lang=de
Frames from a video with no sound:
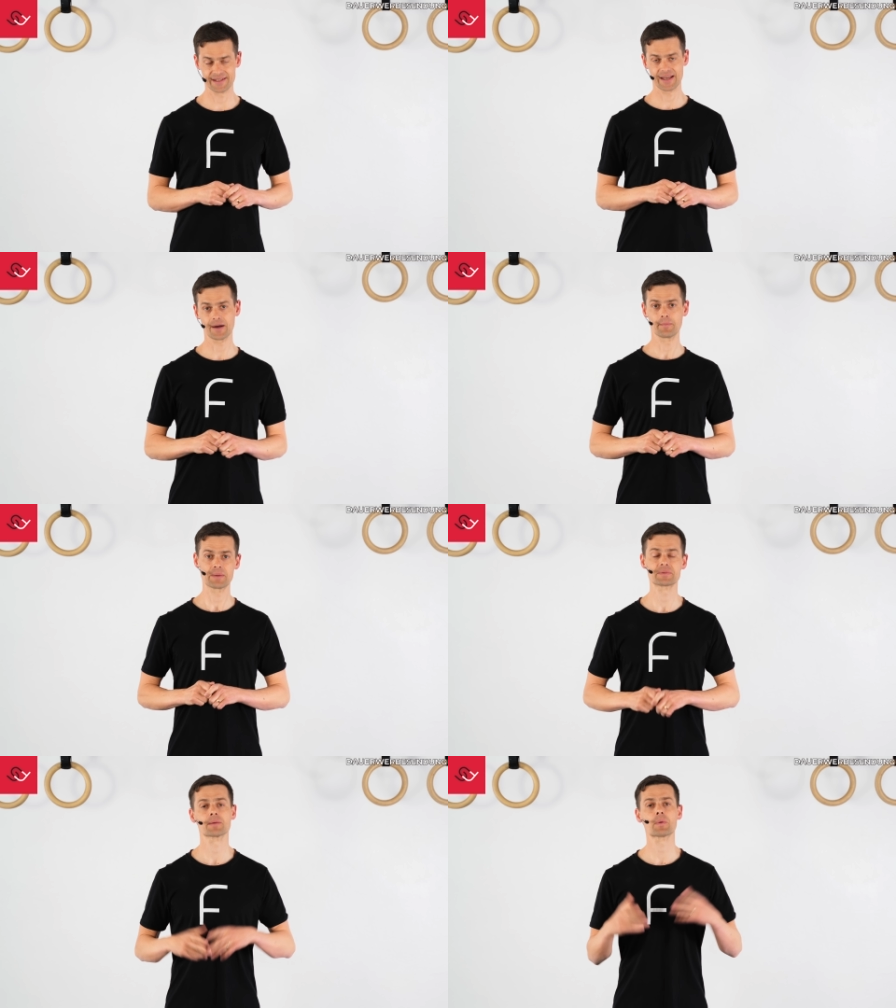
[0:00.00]
der
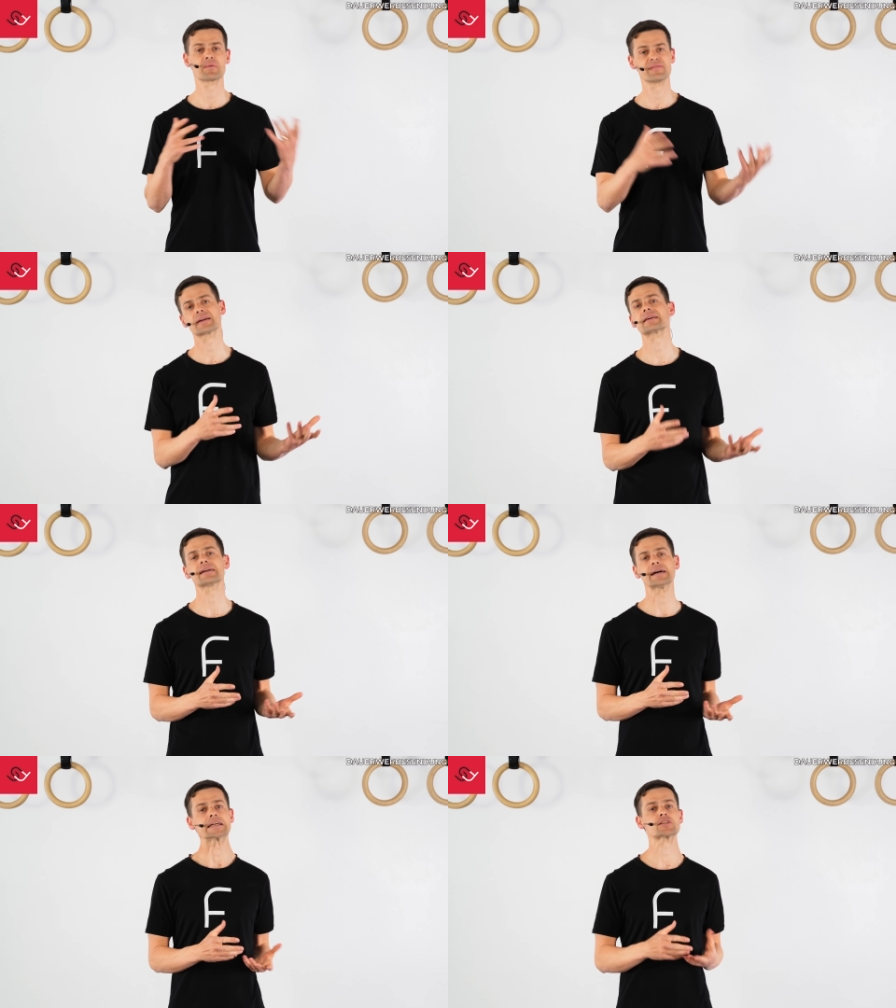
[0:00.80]
beim Thema
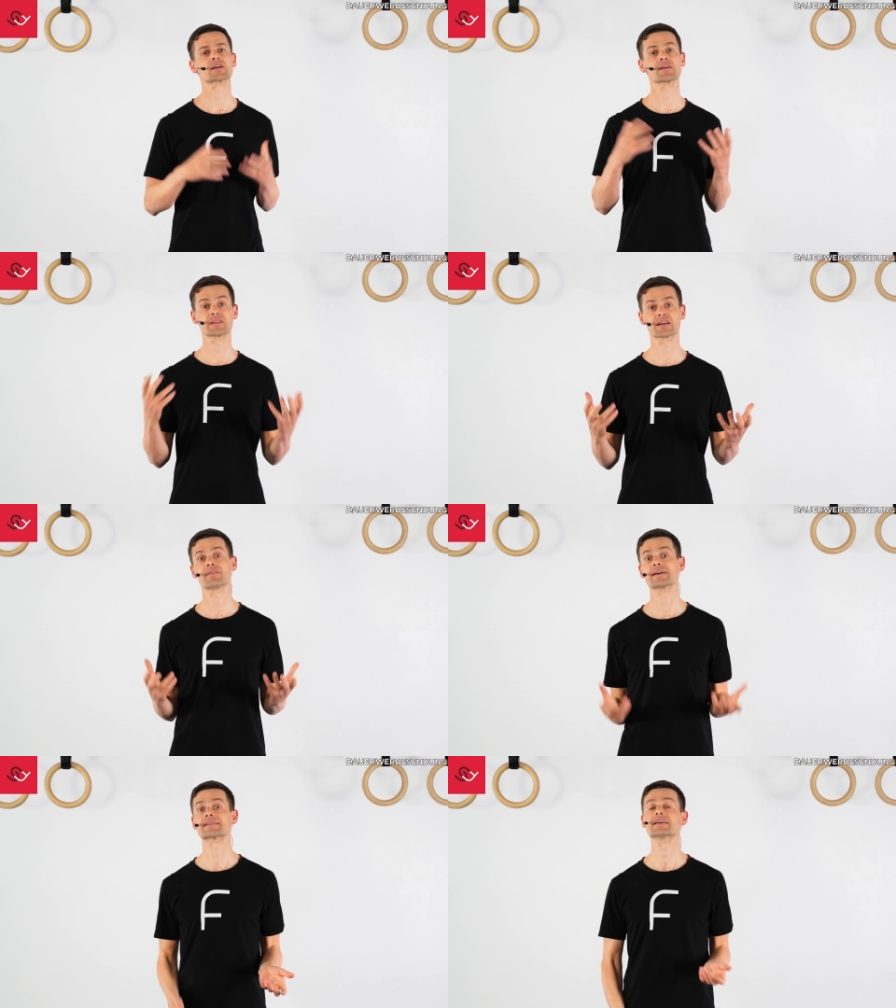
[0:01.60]
Beweglichkeit
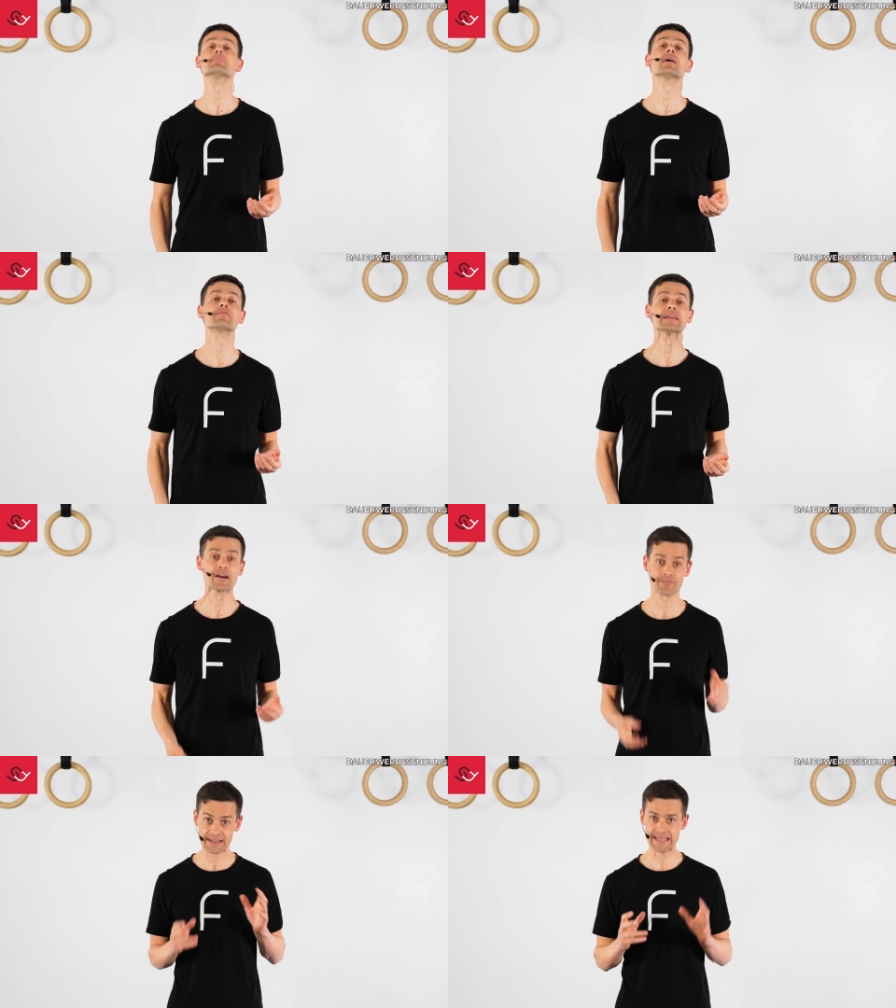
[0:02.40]
sträflicherweise immer
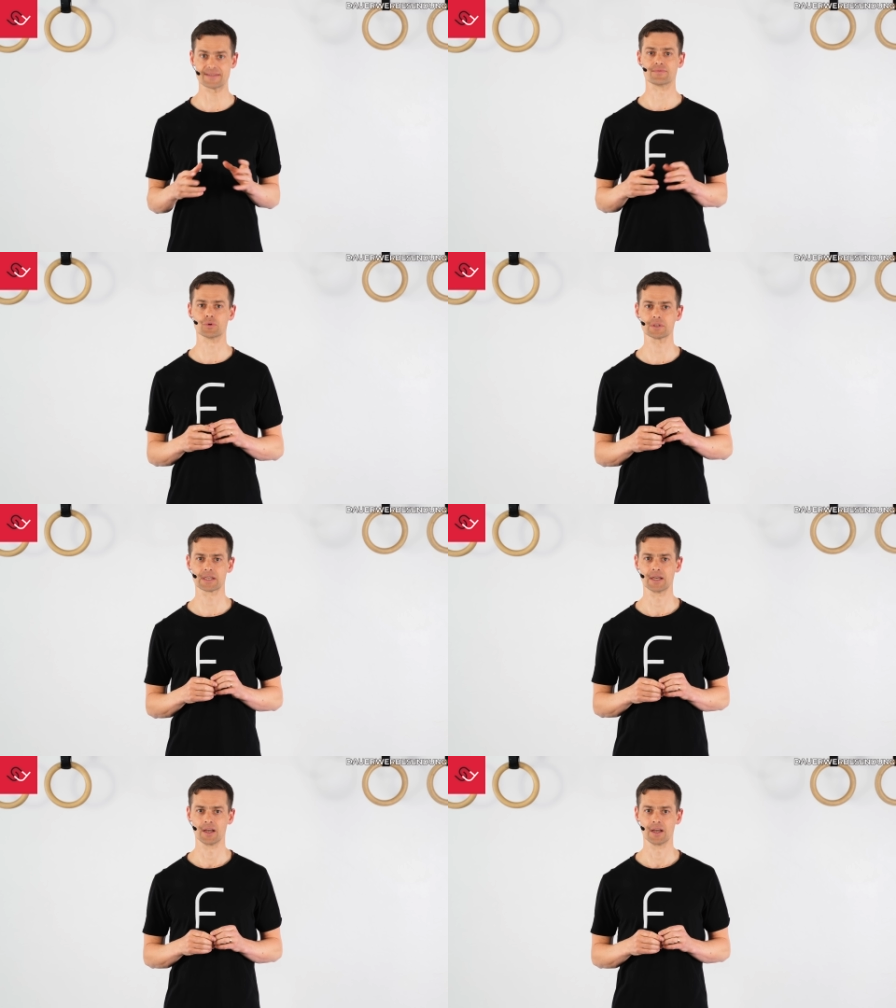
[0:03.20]
wieder vergessen wird.